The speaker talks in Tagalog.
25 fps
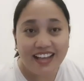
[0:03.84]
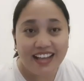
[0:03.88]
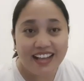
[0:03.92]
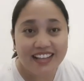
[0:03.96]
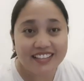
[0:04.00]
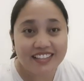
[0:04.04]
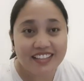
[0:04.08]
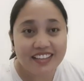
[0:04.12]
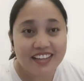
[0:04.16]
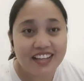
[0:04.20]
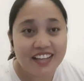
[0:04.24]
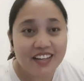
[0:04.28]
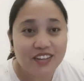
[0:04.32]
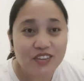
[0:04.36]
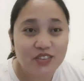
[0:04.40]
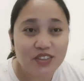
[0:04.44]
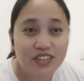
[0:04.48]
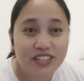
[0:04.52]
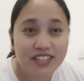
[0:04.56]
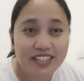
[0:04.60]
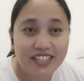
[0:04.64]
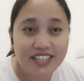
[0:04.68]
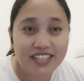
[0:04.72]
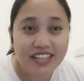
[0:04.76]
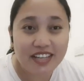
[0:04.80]
Ang tagal kong
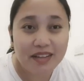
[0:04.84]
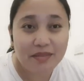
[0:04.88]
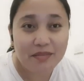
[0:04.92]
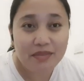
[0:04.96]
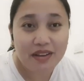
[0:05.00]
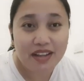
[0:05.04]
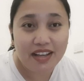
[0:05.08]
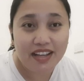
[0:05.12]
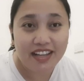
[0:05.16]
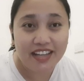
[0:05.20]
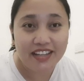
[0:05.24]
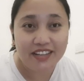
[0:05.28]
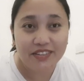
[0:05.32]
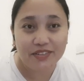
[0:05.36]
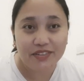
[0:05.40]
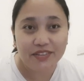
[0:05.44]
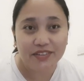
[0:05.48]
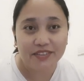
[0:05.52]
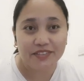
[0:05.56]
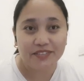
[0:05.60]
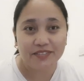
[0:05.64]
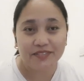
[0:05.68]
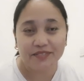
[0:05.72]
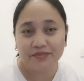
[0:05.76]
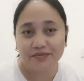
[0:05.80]
hindi nakablog ano.
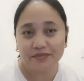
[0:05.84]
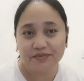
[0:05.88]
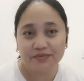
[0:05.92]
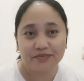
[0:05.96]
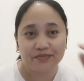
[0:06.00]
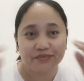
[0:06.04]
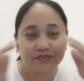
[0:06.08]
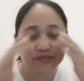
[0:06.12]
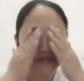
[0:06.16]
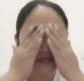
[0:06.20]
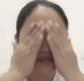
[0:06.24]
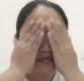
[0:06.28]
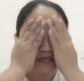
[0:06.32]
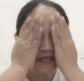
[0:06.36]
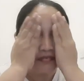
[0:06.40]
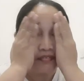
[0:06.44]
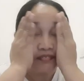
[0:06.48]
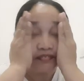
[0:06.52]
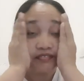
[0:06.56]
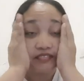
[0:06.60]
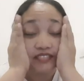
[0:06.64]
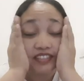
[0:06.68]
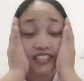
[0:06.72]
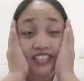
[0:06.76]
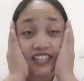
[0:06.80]

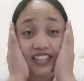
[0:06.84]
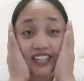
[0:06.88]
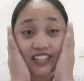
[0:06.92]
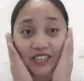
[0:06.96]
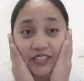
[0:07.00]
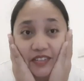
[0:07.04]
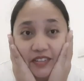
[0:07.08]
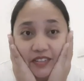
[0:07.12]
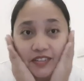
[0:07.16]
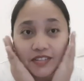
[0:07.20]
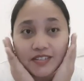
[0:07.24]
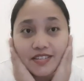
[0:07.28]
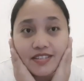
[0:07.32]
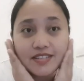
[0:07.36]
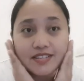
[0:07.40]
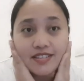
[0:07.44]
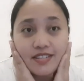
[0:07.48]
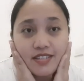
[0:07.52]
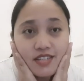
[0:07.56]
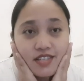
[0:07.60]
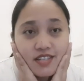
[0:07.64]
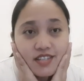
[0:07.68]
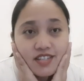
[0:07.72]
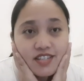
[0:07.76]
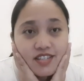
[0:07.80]
Tinan nyo.
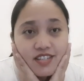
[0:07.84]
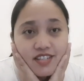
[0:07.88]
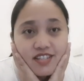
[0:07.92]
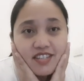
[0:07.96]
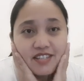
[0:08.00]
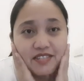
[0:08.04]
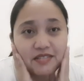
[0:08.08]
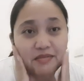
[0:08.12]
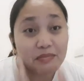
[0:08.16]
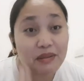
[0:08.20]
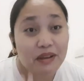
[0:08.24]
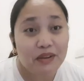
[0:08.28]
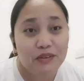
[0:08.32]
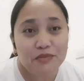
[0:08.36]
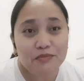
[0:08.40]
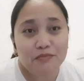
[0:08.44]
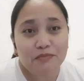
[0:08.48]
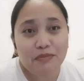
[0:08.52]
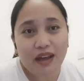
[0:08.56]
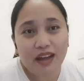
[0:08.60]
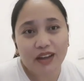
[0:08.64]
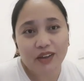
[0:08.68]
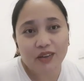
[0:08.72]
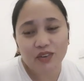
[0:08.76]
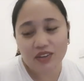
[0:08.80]
Pagod
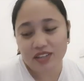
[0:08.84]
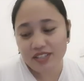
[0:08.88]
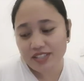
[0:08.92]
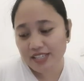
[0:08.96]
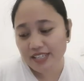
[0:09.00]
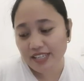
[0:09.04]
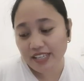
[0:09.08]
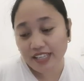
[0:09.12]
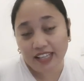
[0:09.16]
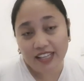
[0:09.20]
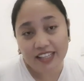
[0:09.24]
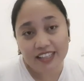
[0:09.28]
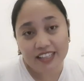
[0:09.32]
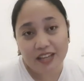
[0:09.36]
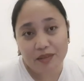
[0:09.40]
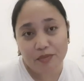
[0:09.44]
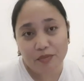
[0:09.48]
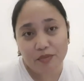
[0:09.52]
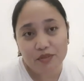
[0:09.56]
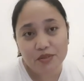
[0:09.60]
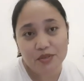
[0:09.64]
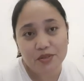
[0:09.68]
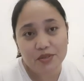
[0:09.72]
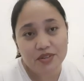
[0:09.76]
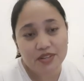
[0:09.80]
pa ako kasi
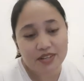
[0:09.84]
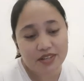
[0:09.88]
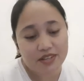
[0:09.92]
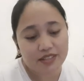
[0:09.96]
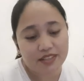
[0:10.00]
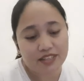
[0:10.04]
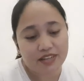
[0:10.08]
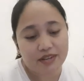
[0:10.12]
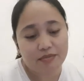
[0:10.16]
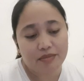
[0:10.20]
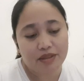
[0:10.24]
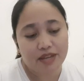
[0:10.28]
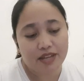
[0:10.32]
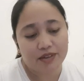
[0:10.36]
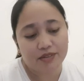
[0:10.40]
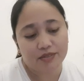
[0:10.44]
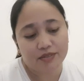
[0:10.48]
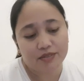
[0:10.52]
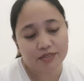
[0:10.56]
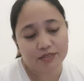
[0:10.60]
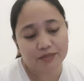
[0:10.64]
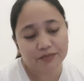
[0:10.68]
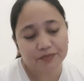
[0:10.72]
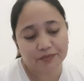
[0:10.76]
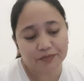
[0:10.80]
katapos ko lang ng
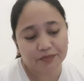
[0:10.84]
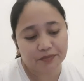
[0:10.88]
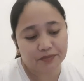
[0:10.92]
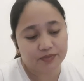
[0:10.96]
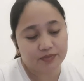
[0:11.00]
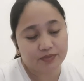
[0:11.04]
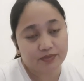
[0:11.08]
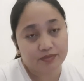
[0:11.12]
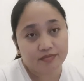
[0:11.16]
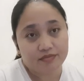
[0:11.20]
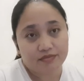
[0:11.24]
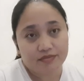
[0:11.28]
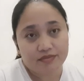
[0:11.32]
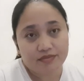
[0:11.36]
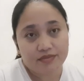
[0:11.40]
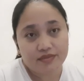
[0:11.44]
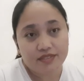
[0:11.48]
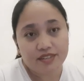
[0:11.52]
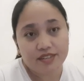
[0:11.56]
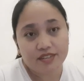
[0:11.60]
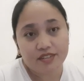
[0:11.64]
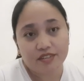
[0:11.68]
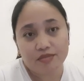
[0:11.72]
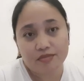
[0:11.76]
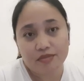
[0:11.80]
trabaho.
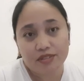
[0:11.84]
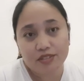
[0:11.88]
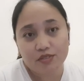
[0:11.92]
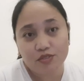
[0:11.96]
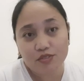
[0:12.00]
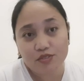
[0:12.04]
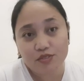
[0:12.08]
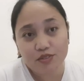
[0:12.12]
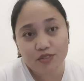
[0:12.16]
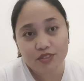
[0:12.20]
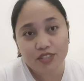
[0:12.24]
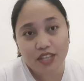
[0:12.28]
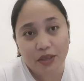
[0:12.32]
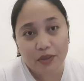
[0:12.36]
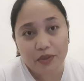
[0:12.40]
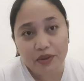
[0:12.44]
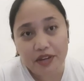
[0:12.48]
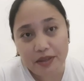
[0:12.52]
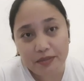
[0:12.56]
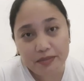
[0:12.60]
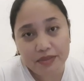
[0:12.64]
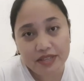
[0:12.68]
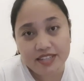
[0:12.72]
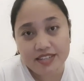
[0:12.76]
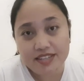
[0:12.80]
So magsusuot tayo
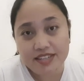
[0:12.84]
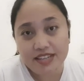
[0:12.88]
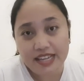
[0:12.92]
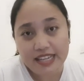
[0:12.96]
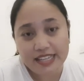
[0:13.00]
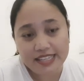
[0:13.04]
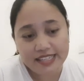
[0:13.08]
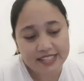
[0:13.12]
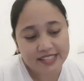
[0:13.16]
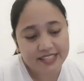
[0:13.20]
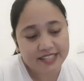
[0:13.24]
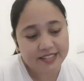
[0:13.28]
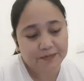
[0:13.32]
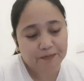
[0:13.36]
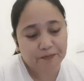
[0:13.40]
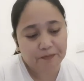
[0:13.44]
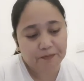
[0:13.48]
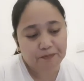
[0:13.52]
ng medyas.